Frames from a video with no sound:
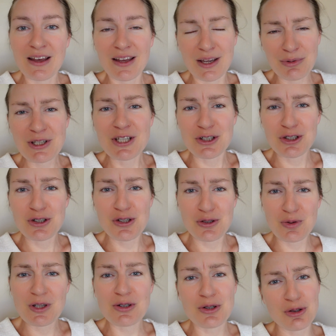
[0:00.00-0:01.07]
Et oui, je
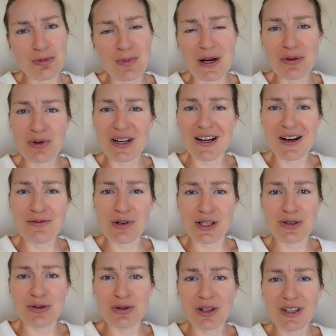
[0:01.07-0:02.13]
suis, je suis pas loin en
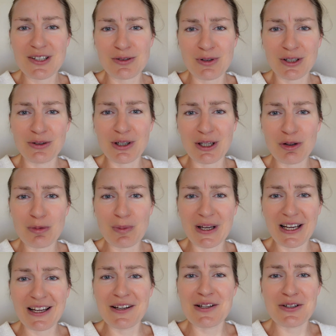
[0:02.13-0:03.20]
voiture, histoire de
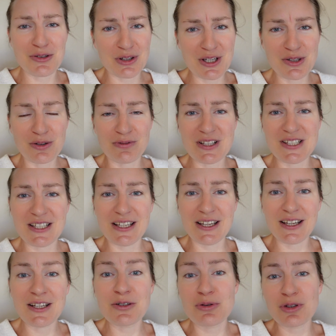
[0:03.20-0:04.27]
récupérer ceux qui sont
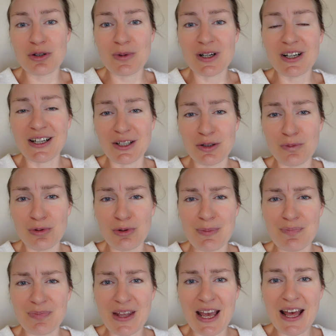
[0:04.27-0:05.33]
fatigués et justement en cas de pluie.
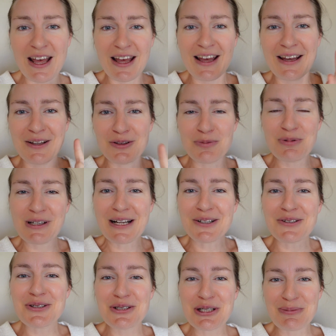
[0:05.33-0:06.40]
Depuis
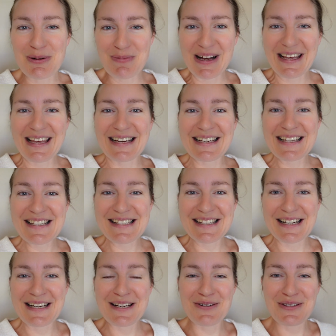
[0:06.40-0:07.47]
quelques jours, mon mari a
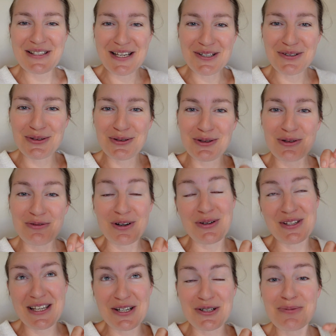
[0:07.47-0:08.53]
installé le siège auto, enfin le
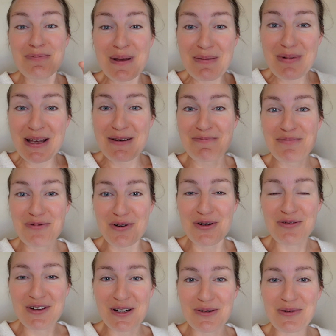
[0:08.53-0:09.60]
siège bébé pour
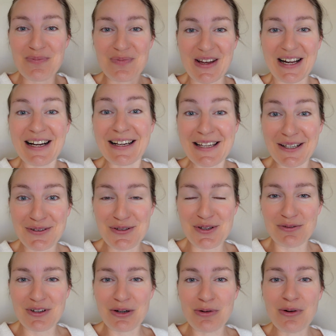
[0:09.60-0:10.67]
le vélo à l'arrière de
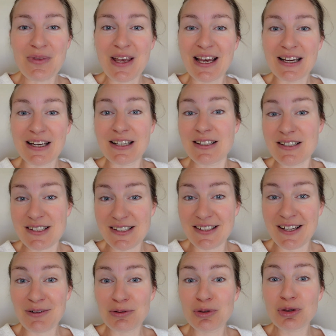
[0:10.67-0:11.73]
son vélo, qui est
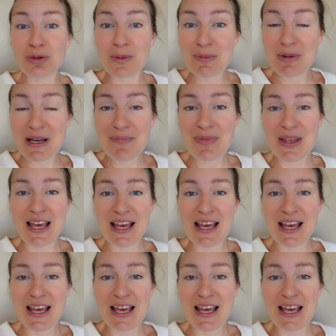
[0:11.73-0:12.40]
destiné au tout bébé.